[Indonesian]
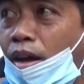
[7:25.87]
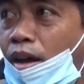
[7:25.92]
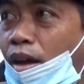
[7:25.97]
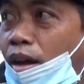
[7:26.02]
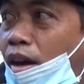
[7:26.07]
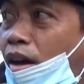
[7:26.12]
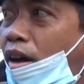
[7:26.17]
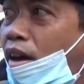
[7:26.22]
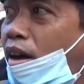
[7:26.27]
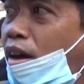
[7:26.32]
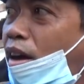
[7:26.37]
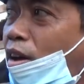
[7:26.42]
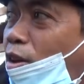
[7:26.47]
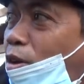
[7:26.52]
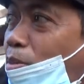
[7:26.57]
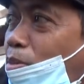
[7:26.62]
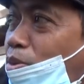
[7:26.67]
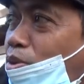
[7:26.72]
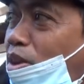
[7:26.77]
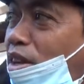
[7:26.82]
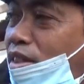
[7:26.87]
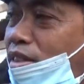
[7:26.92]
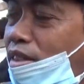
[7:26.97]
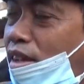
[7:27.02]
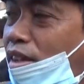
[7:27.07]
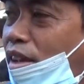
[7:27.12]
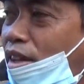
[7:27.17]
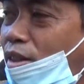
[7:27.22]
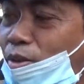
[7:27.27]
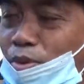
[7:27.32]
Uh, kalau punyaan
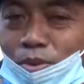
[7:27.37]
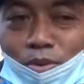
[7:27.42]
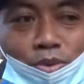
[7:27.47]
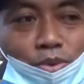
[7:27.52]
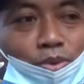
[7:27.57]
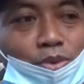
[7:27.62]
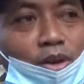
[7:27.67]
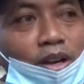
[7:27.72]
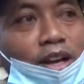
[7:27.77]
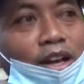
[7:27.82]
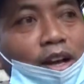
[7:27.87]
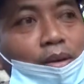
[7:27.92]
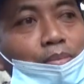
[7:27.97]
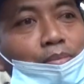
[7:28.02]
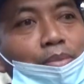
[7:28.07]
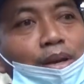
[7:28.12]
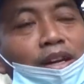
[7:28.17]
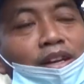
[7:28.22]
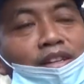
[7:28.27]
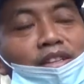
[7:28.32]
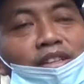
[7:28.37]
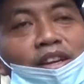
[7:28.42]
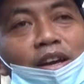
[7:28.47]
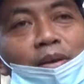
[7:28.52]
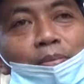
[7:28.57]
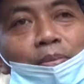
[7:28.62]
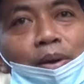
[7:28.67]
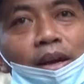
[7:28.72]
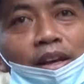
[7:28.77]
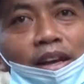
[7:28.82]
saya itu
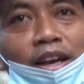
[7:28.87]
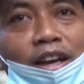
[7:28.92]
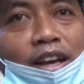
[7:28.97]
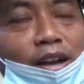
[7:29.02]
kambingnya pakai